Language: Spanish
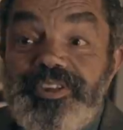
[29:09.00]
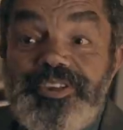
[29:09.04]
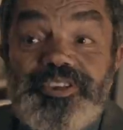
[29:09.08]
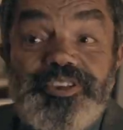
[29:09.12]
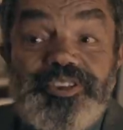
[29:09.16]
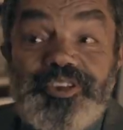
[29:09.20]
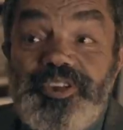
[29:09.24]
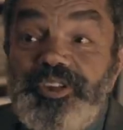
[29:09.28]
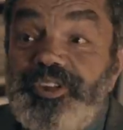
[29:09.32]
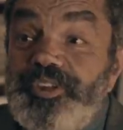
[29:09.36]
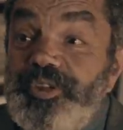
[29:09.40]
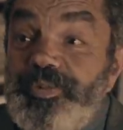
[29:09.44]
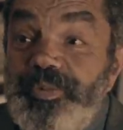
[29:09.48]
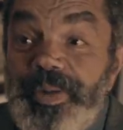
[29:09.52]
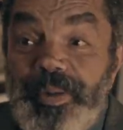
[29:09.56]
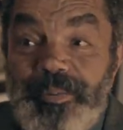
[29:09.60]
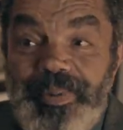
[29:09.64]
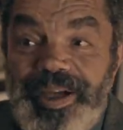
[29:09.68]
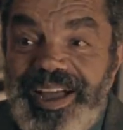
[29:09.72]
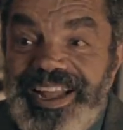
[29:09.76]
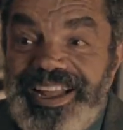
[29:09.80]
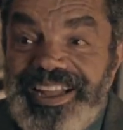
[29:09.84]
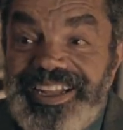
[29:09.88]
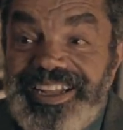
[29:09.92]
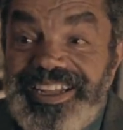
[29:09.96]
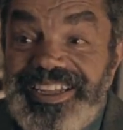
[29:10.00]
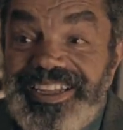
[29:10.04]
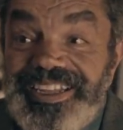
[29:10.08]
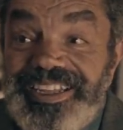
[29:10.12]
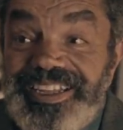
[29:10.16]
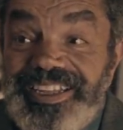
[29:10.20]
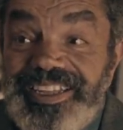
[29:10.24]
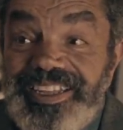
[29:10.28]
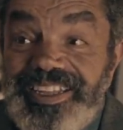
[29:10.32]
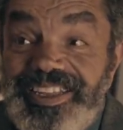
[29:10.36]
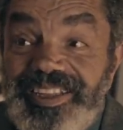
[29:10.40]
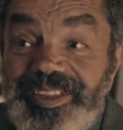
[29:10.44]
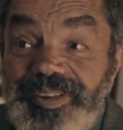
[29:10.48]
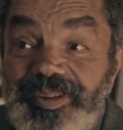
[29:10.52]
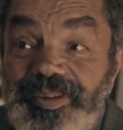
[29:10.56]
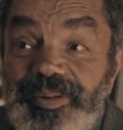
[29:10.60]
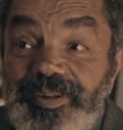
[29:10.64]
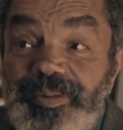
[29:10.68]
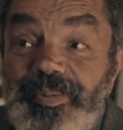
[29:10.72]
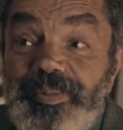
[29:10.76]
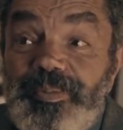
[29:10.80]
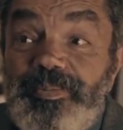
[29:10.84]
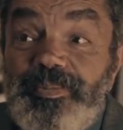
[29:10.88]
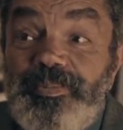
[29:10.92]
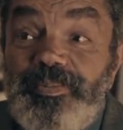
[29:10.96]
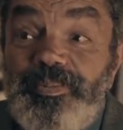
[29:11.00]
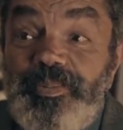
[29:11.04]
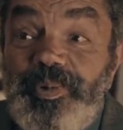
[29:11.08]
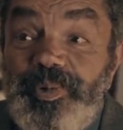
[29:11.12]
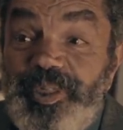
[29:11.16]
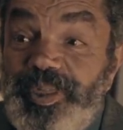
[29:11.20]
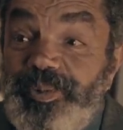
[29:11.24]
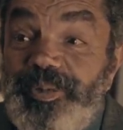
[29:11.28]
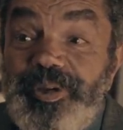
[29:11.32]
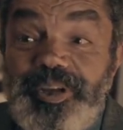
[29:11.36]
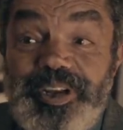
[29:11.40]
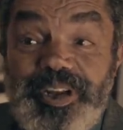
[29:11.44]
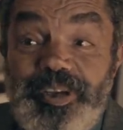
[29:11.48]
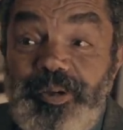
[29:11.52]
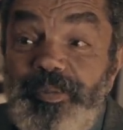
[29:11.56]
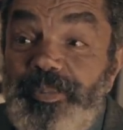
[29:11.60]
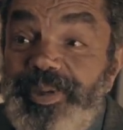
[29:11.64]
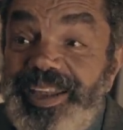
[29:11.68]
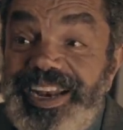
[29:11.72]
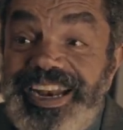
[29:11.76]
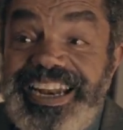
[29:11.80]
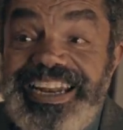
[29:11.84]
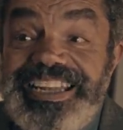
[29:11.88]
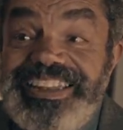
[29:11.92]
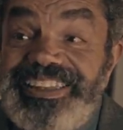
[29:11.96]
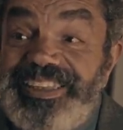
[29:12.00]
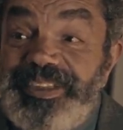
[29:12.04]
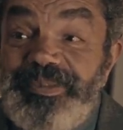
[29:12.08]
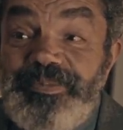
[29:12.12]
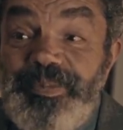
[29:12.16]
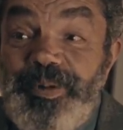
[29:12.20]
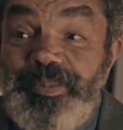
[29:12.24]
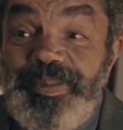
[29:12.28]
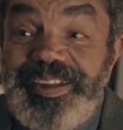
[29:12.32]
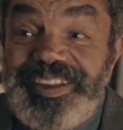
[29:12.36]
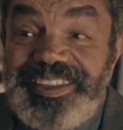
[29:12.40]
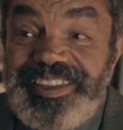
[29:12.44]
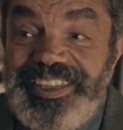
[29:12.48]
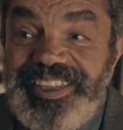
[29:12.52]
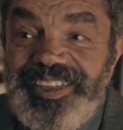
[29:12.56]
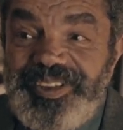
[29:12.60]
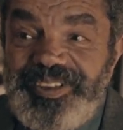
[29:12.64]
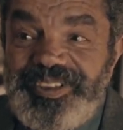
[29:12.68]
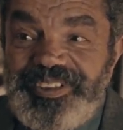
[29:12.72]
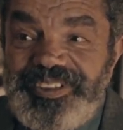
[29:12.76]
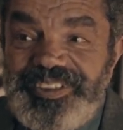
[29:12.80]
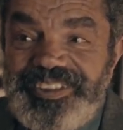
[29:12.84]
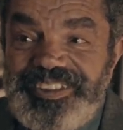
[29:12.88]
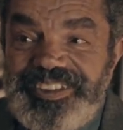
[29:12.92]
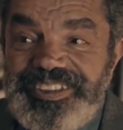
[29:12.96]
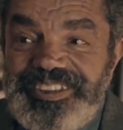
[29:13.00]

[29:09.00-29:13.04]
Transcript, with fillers: Soy tu papá. Podemos recuperar el tiempo perdido.